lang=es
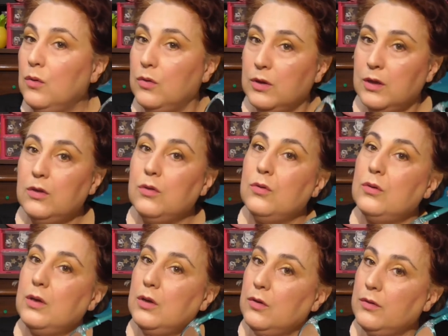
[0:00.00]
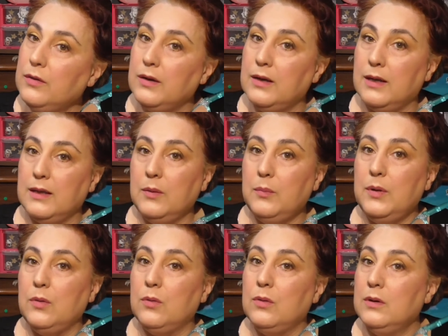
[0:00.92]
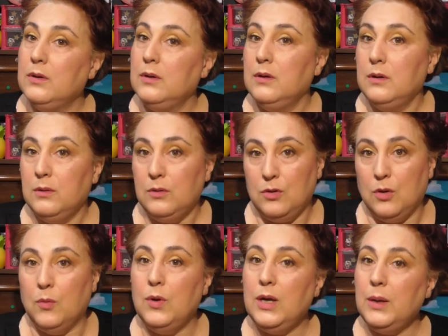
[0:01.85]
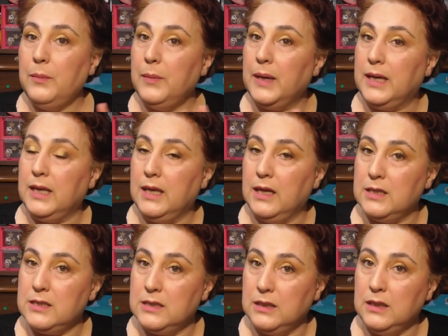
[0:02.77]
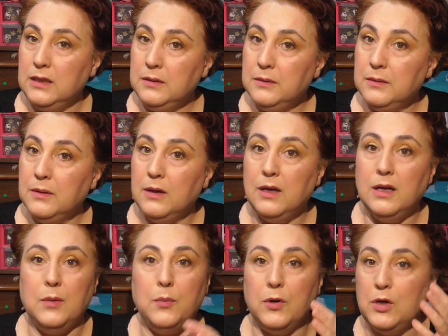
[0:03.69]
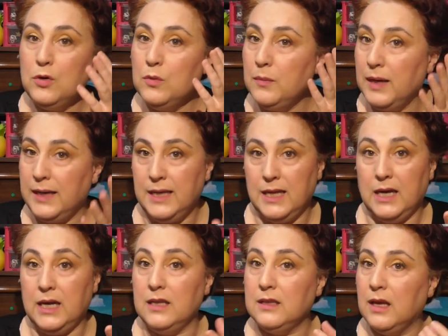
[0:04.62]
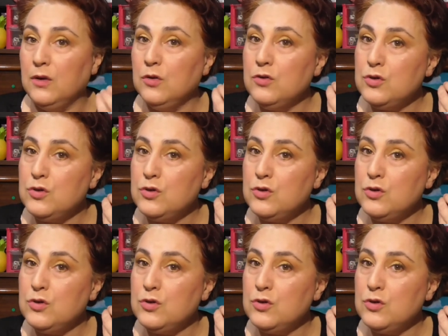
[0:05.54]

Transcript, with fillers: Oye, yo no quiero decir nada, pero ¿cómo la maquillan así? Le ponen un maquillaje tan